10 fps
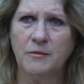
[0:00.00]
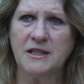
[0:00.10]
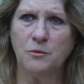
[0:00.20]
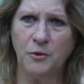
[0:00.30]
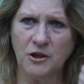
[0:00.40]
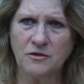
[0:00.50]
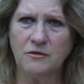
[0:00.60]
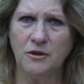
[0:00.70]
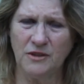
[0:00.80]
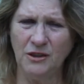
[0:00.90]
Mas eu
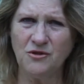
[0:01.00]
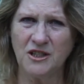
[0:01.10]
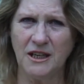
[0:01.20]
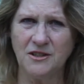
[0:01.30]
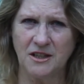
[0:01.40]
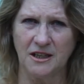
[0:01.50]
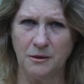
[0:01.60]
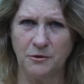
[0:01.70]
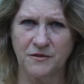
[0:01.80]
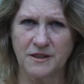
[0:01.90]
posso, eu tenho o direito de
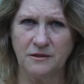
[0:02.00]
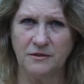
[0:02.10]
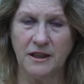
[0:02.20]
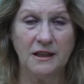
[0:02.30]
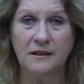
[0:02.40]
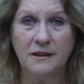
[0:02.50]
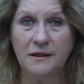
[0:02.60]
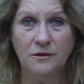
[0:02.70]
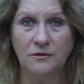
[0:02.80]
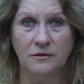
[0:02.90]
querer a profissão dele?
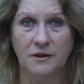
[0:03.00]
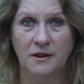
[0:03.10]
Não.